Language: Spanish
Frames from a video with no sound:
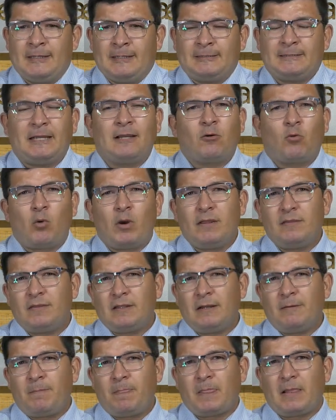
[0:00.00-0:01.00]
se
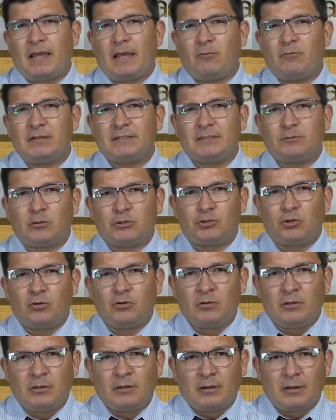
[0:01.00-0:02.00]
encuentra en una
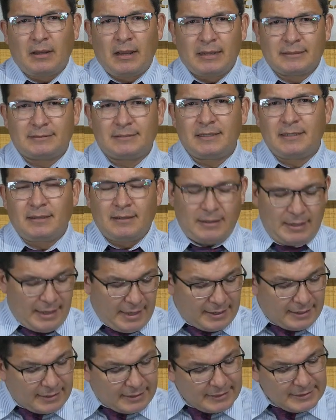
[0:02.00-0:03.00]
situación así,
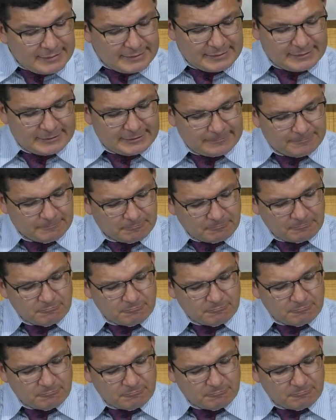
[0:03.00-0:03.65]
en crisis.